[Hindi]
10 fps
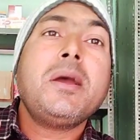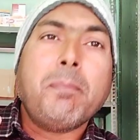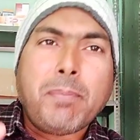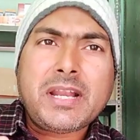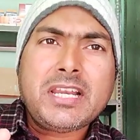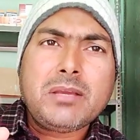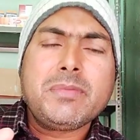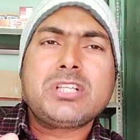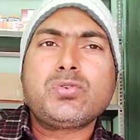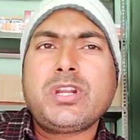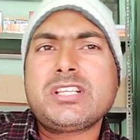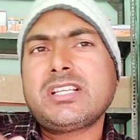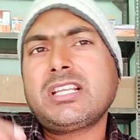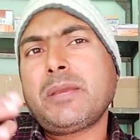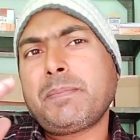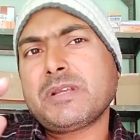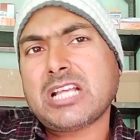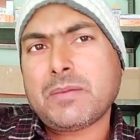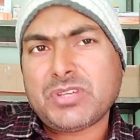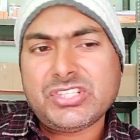बर्निंग मिक्चुरेशन की
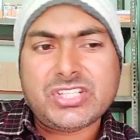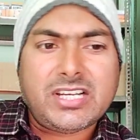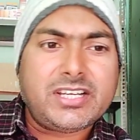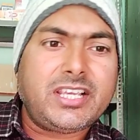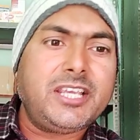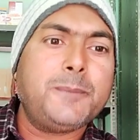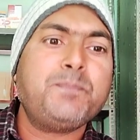पेशाब की जलन की